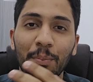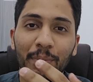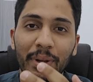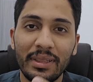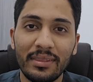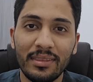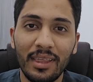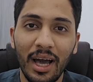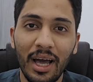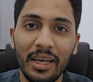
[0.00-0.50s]

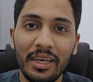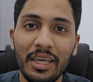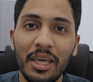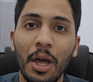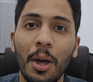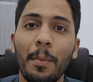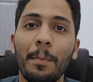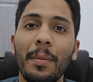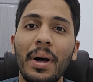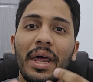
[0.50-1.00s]
بالتالي
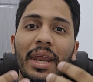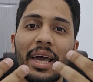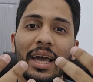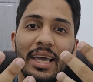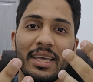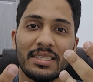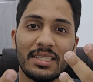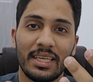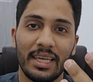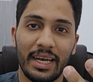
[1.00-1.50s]
ما
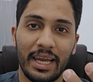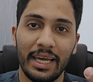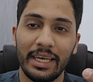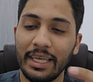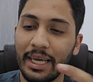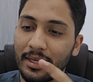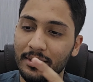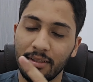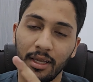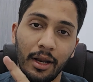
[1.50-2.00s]
راح يصير
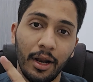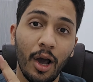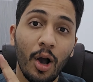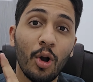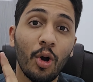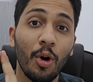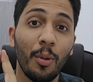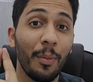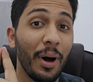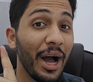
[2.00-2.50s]
عليك
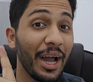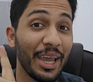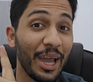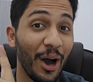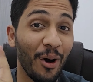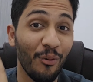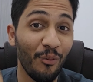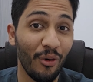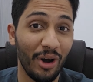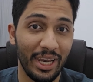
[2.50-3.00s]
تراكم هاي
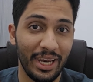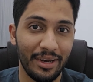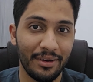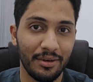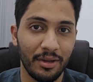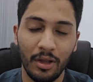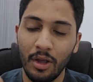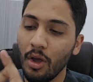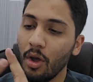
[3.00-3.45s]
اولا